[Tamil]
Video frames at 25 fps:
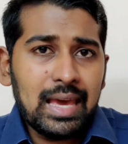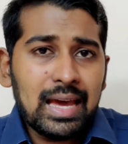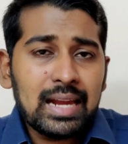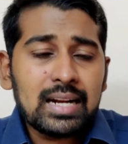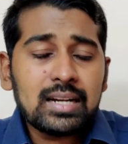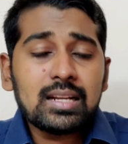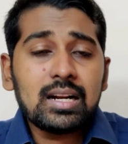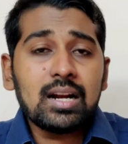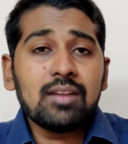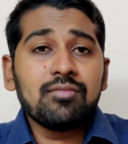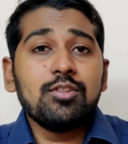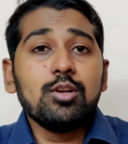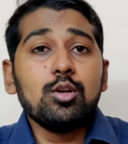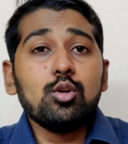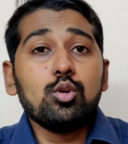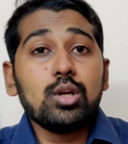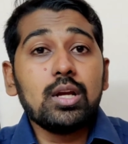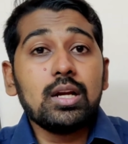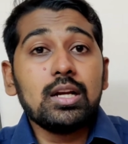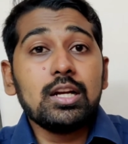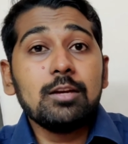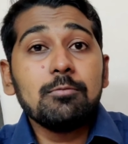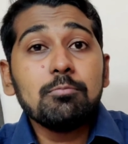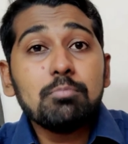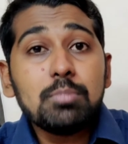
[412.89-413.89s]

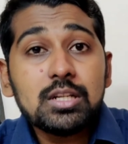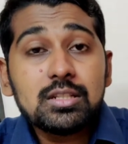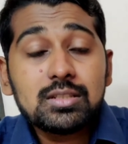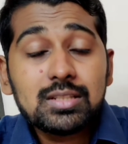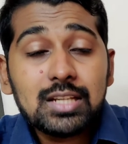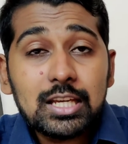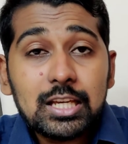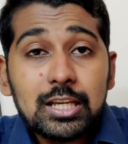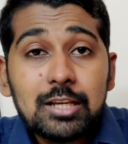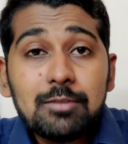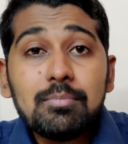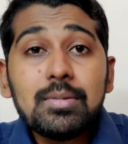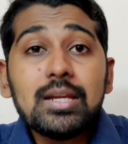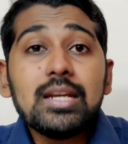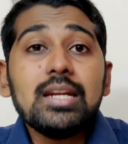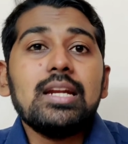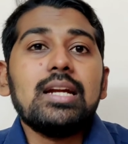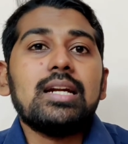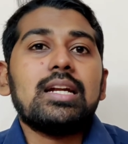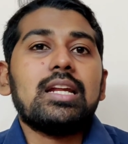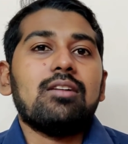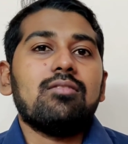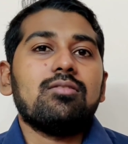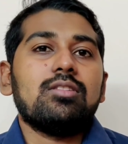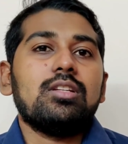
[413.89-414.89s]
ஏர்கிராஃப்டினுடைய டெப்ரிஸை
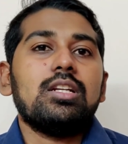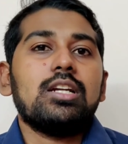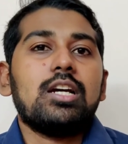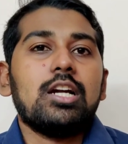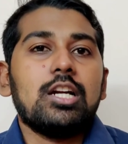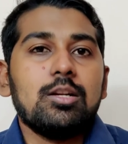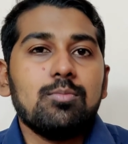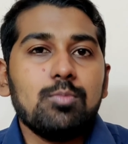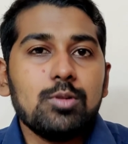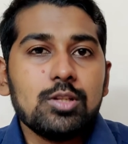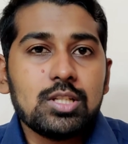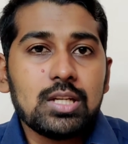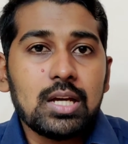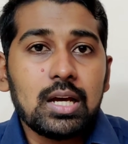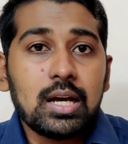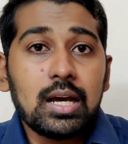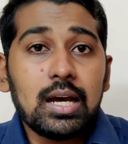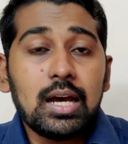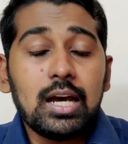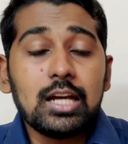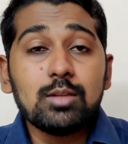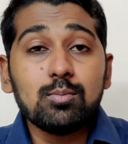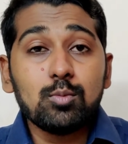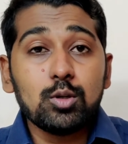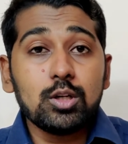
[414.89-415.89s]
இமீடியட்டாக வந்துட்டு கண்டுபிடிச்சாங்க
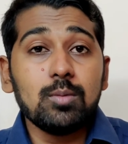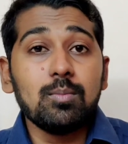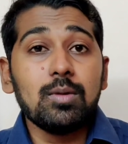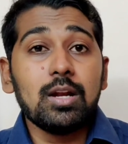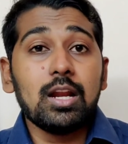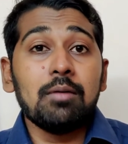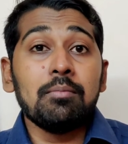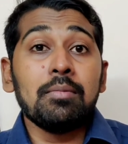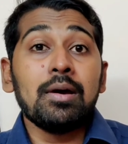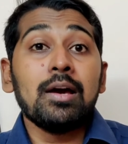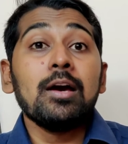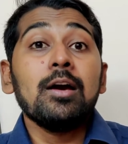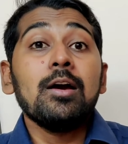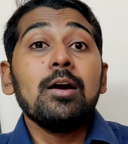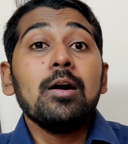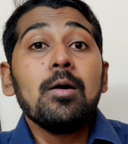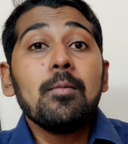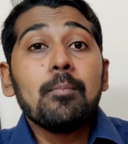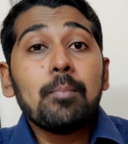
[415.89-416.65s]
அது மட்டும் இல்லாமல்